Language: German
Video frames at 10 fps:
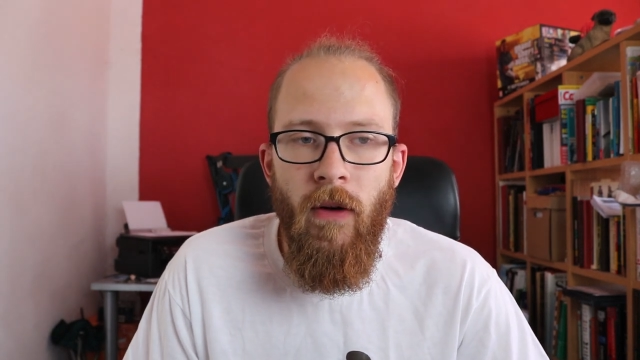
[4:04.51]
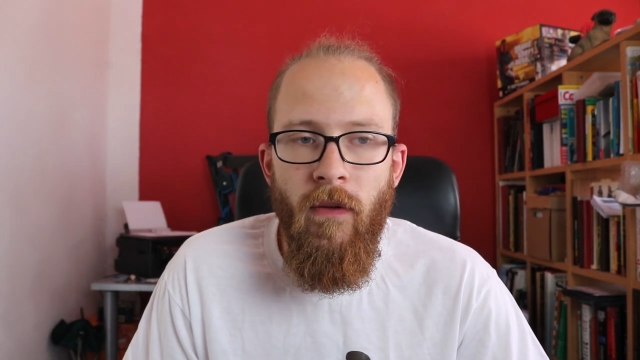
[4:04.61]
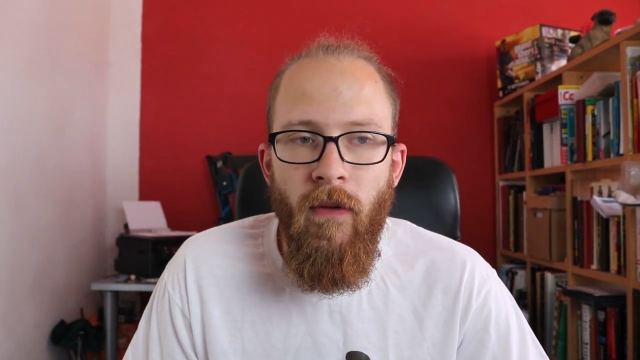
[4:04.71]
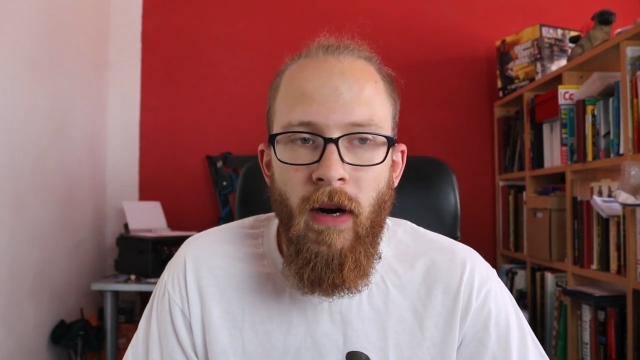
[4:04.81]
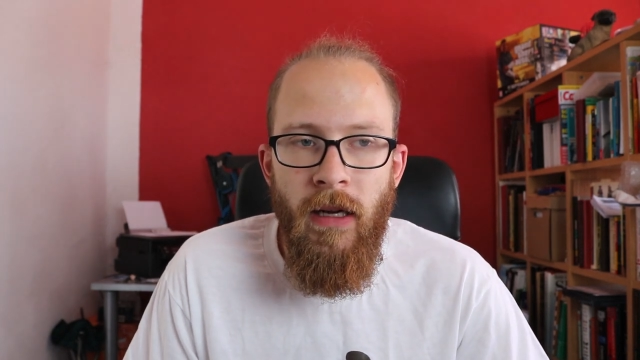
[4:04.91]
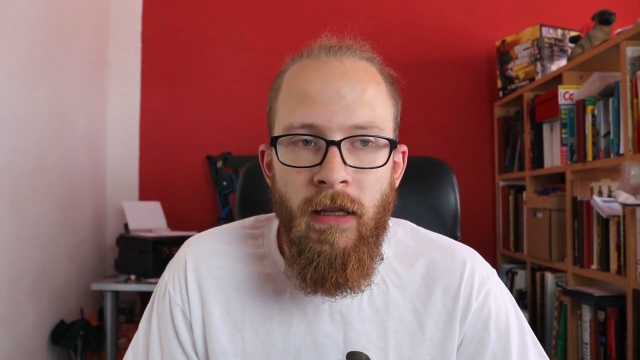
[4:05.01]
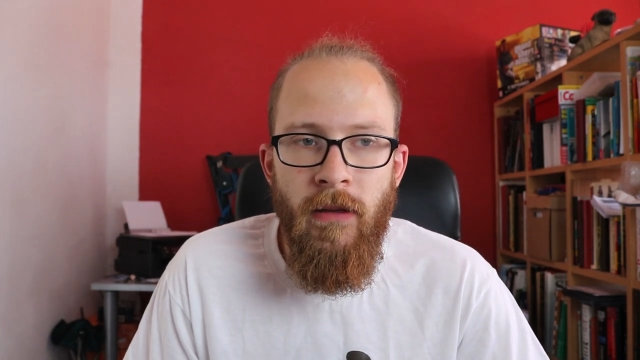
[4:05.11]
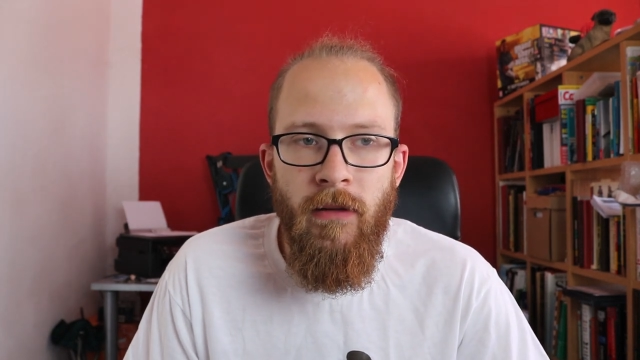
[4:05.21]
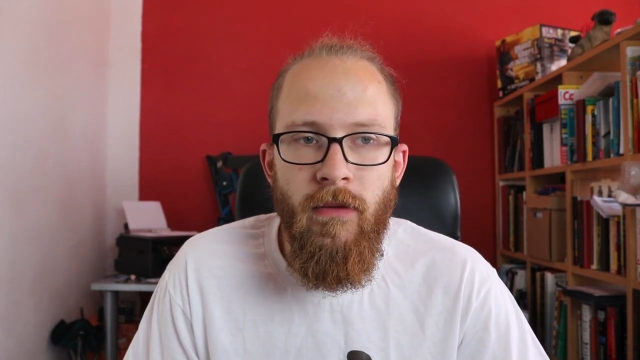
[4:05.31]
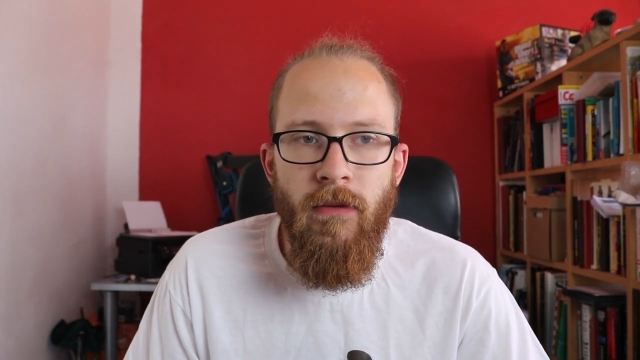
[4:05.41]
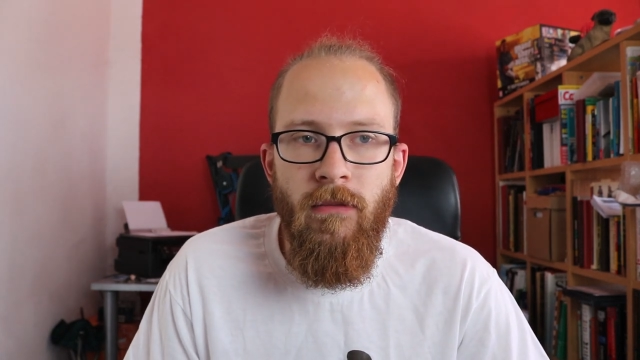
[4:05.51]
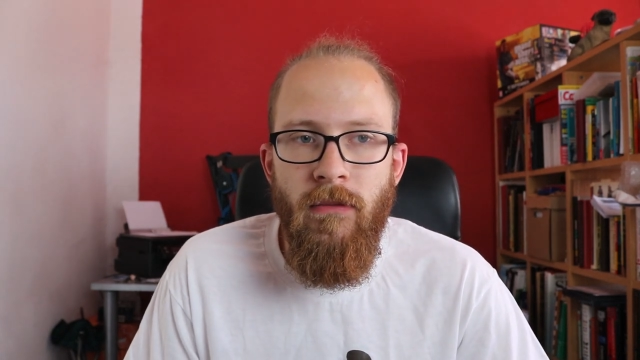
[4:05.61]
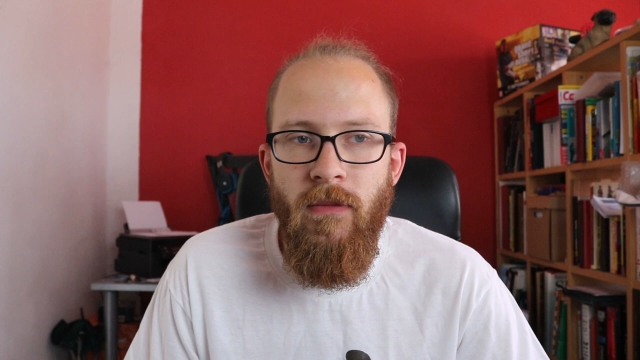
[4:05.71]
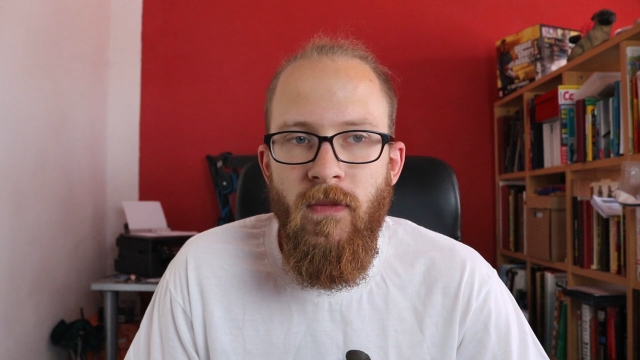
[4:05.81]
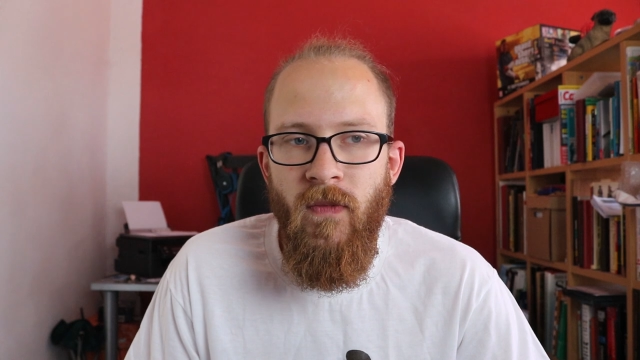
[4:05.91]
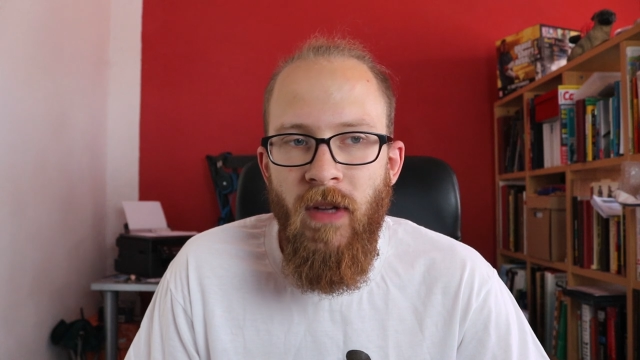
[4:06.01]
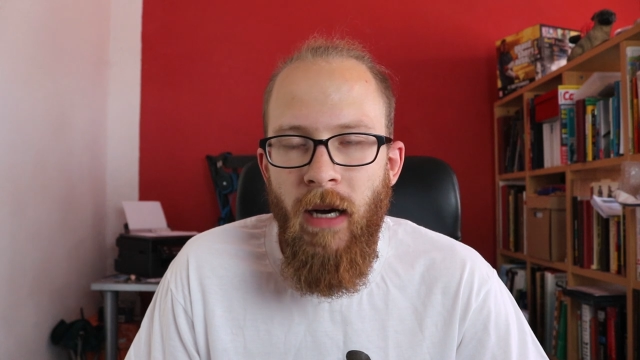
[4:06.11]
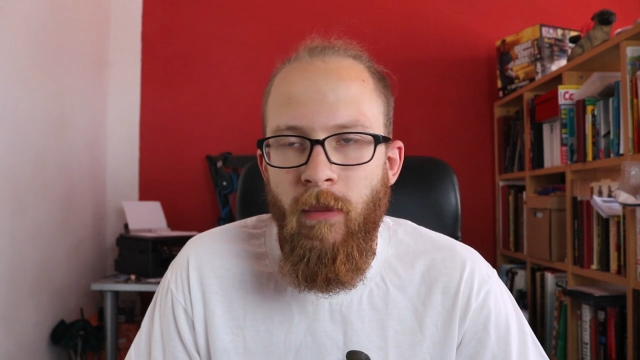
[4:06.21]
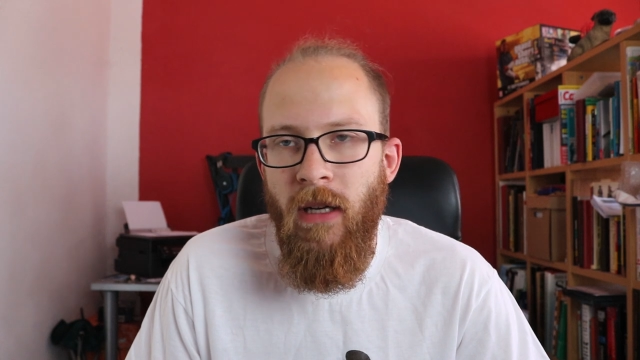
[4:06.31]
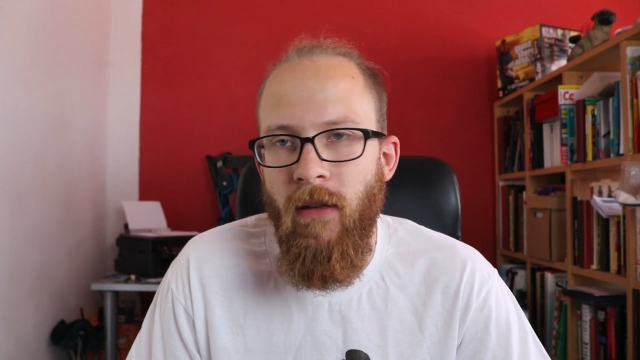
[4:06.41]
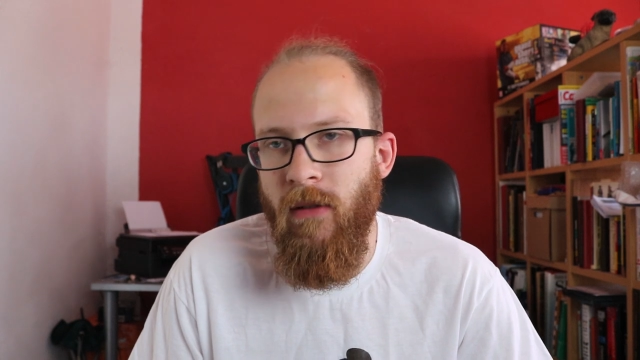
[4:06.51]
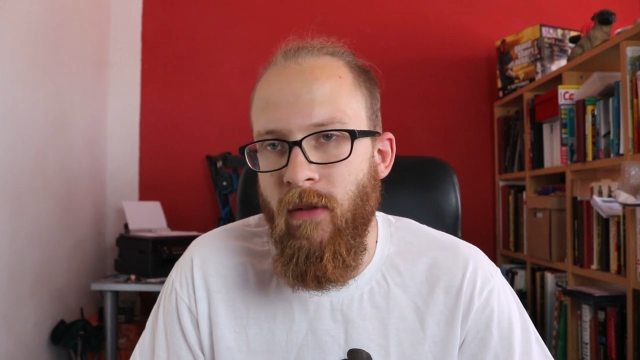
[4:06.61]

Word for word: weil wir haben ja,